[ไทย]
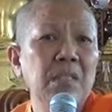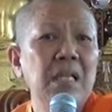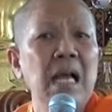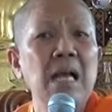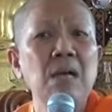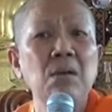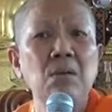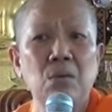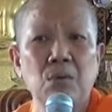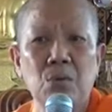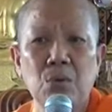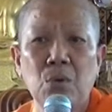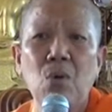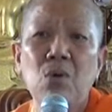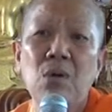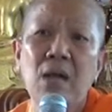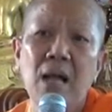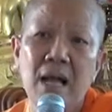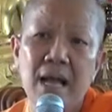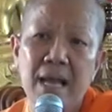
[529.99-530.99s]
นั่งร้
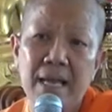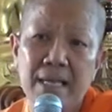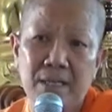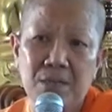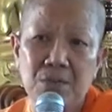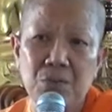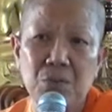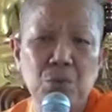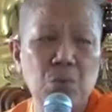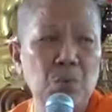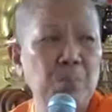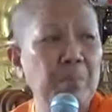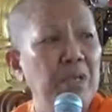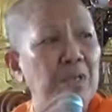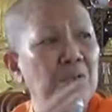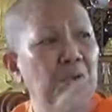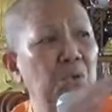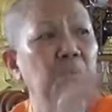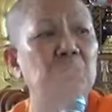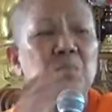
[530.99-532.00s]
องไห้กันอยู่เป็
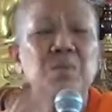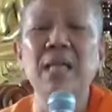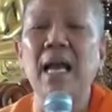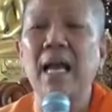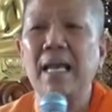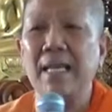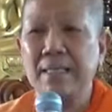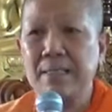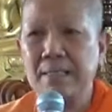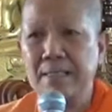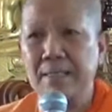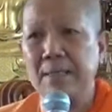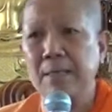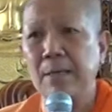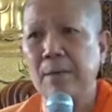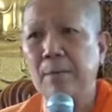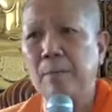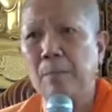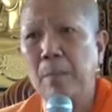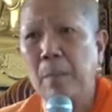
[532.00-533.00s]
นกลุ่มใหญ่ทีเดี
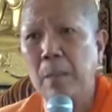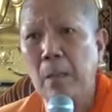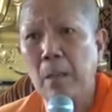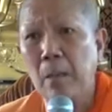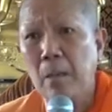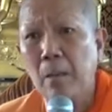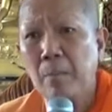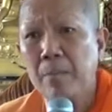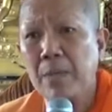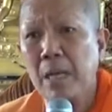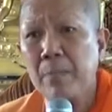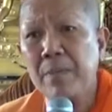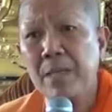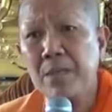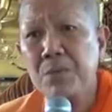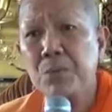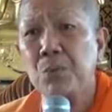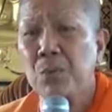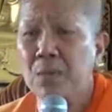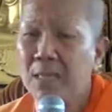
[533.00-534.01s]
ยว พระภิ
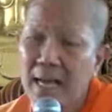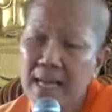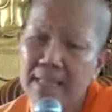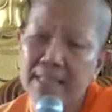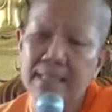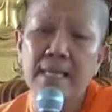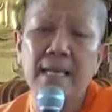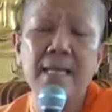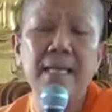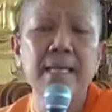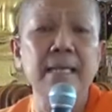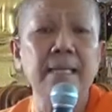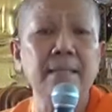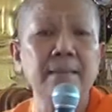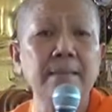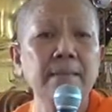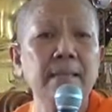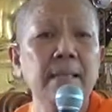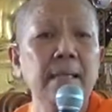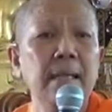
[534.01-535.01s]
กษุน่าจะได้เห็น
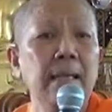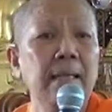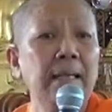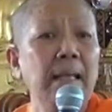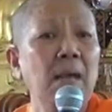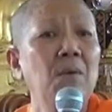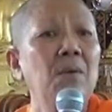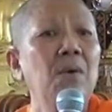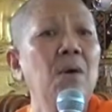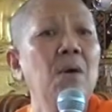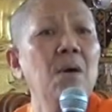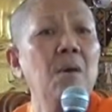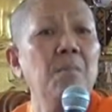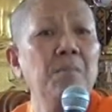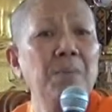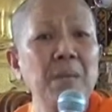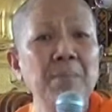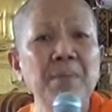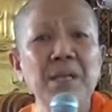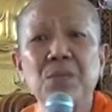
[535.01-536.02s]
แล้วก็
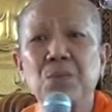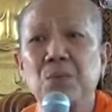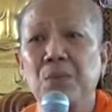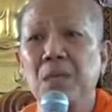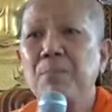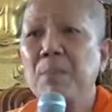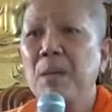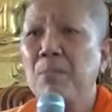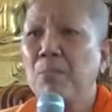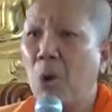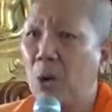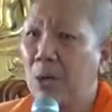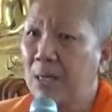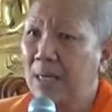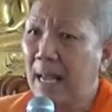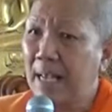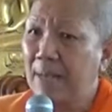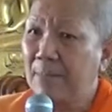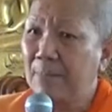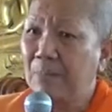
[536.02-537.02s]
พระภิกษุนี่ไปบอก
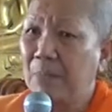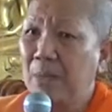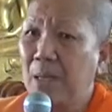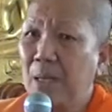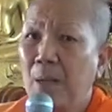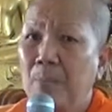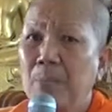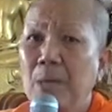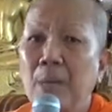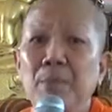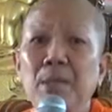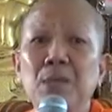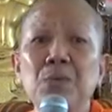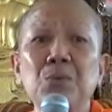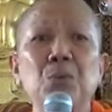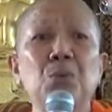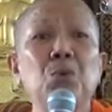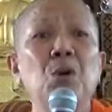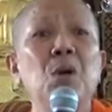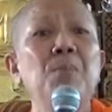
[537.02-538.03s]
ใคร พระภิก
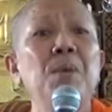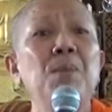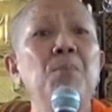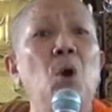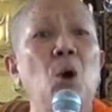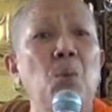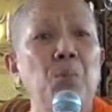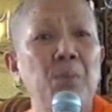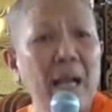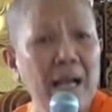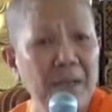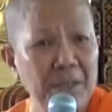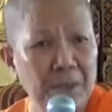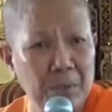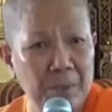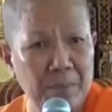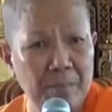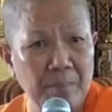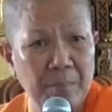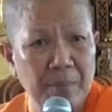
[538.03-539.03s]
ษุก็ไปบอกพระอ
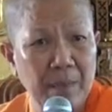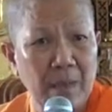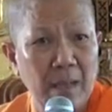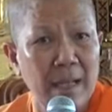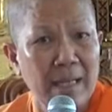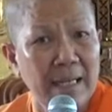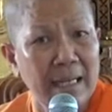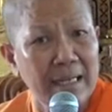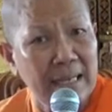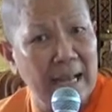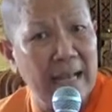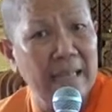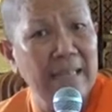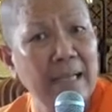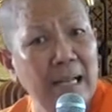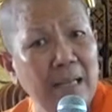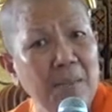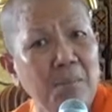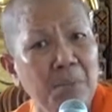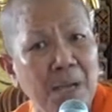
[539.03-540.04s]
นุนขณะ
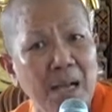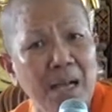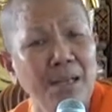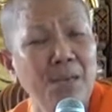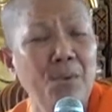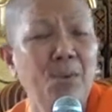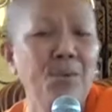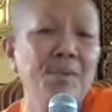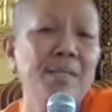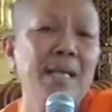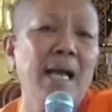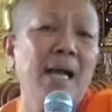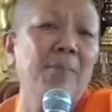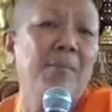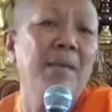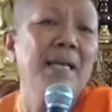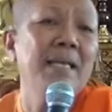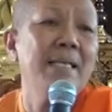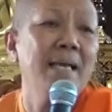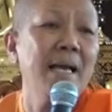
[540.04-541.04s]
นั้นพระอนุนยัง
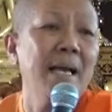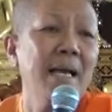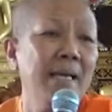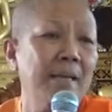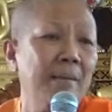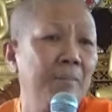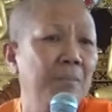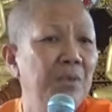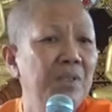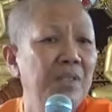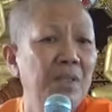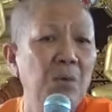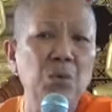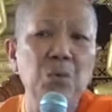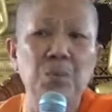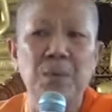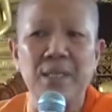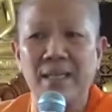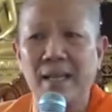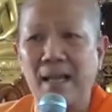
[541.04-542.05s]
ไม่ใช่พุทธ
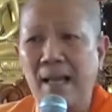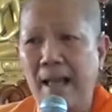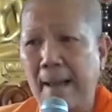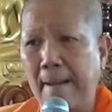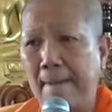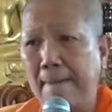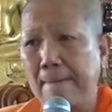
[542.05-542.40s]
อุปถา